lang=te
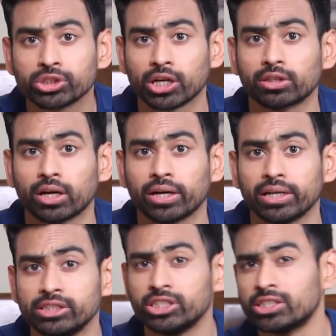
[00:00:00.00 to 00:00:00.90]
ఉంటుంది
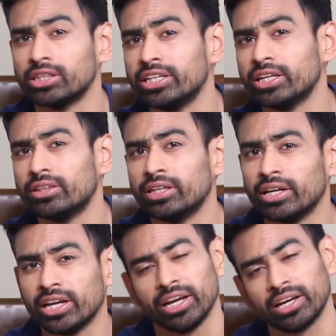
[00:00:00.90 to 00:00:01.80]
ఆఖరికి ఇది ఒక
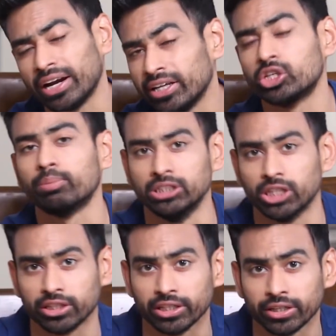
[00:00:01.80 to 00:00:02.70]
అడిక్షన్ అయిపోతుంది